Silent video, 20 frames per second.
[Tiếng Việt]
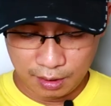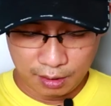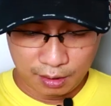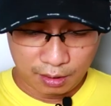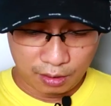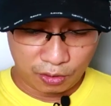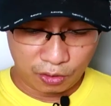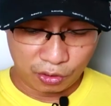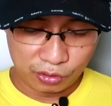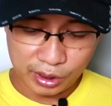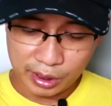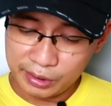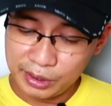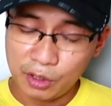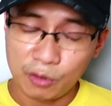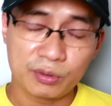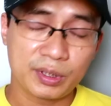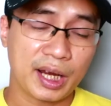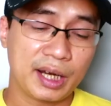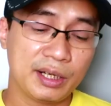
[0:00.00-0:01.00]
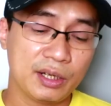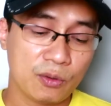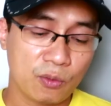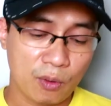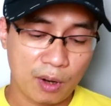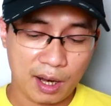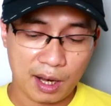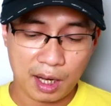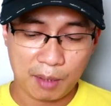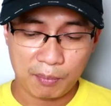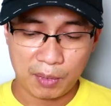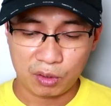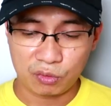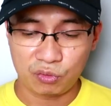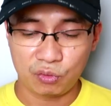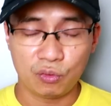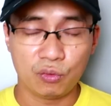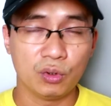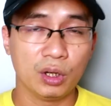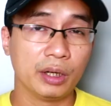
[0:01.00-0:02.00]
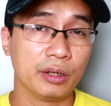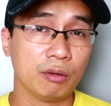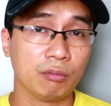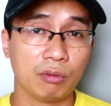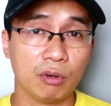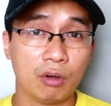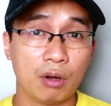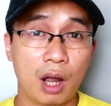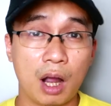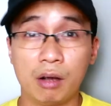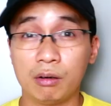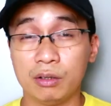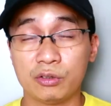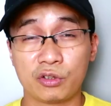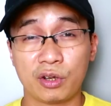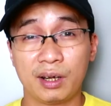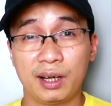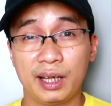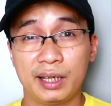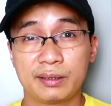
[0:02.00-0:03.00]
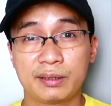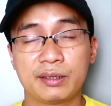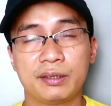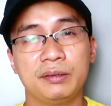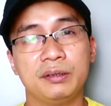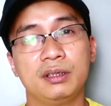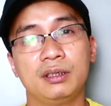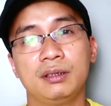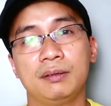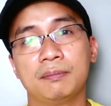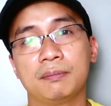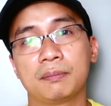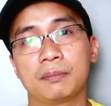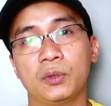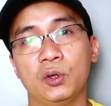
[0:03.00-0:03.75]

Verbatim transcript: có rất nhiều chai nước hoa mặc dù là nồng độ out of toilet nhưng